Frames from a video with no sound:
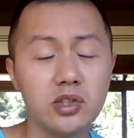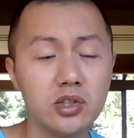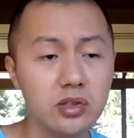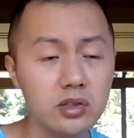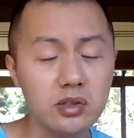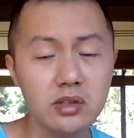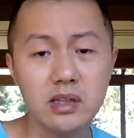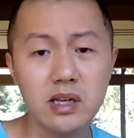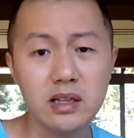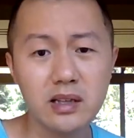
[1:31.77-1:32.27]

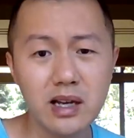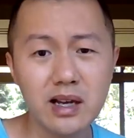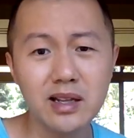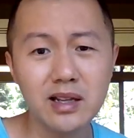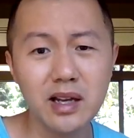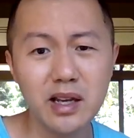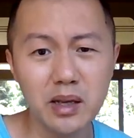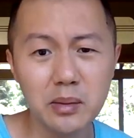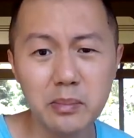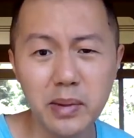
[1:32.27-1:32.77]
实际上，他
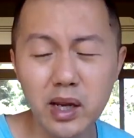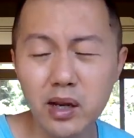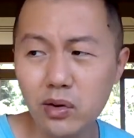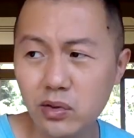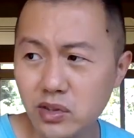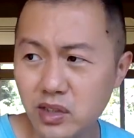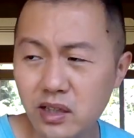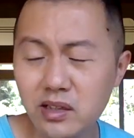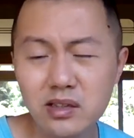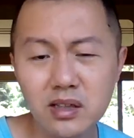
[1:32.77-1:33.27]
他也没
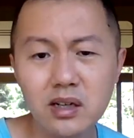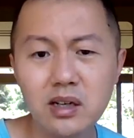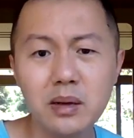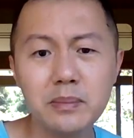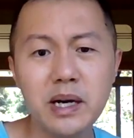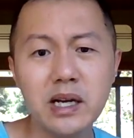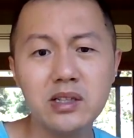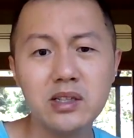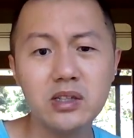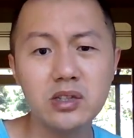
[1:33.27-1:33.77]
有真正
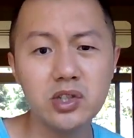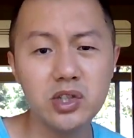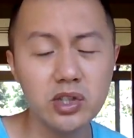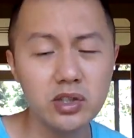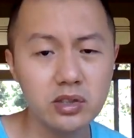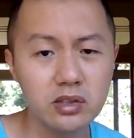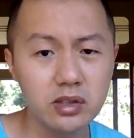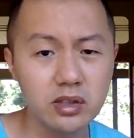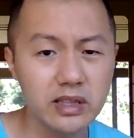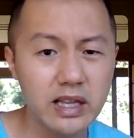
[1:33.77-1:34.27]
的巴金，
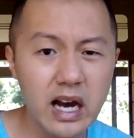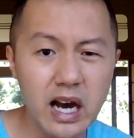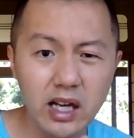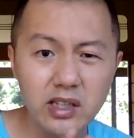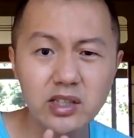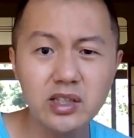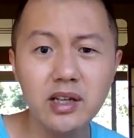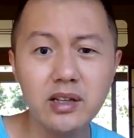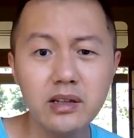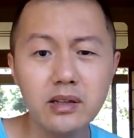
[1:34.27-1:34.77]
其实
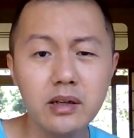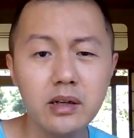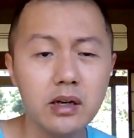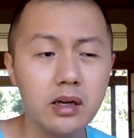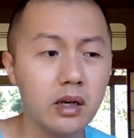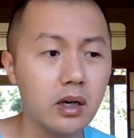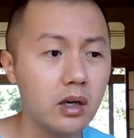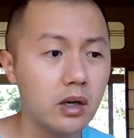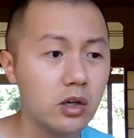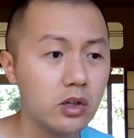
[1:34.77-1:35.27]
搭建一个